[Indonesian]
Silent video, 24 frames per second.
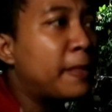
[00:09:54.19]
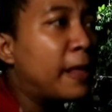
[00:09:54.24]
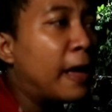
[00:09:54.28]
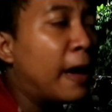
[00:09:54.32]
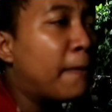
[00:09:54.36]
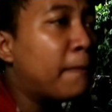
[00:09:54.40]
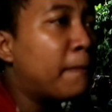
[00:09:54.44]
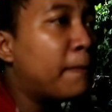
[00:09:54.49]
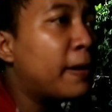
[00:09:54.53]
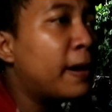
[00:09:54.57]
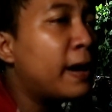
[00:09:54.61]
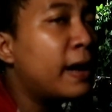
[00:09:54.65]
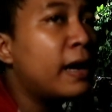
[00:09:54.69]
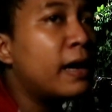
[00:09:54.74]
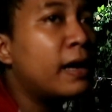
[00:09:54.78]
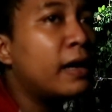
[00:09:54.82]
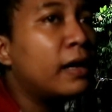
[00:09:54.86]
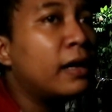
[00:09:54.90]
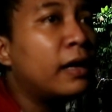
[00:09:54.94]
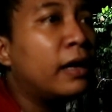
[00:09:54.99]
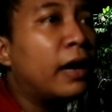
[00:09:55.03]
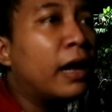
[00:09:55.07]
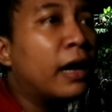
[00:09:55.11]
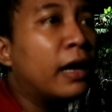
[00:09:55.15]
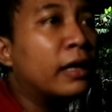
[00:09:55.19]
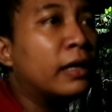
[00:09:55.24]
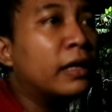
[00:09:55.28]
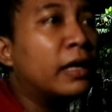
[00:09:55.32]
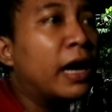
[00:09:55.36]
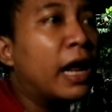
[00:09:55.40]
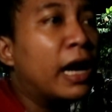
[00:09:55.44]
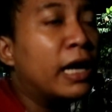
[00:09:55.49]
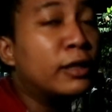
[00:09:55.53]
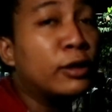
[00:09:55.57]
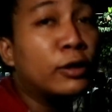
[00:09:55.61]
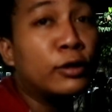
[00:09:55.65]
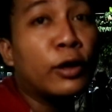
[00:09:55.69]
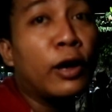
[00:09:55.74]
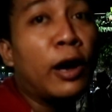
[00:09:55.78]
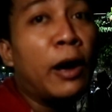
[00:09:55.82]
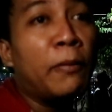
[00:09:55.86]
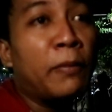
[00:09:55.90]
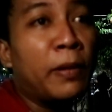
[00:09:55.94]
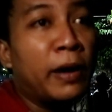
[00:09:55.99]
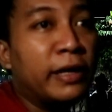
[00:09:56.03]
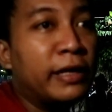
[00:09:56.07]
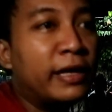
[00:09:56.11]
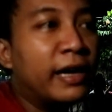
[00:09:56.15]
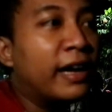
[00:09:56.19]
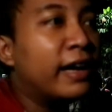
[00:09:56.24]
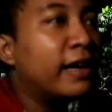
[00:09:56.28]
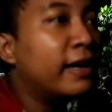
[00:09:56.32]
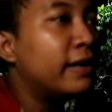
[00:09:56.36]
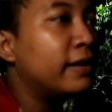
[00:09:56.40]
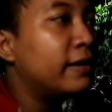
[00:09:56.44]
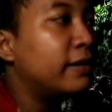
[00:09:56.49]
apa dan dari sosok apa aja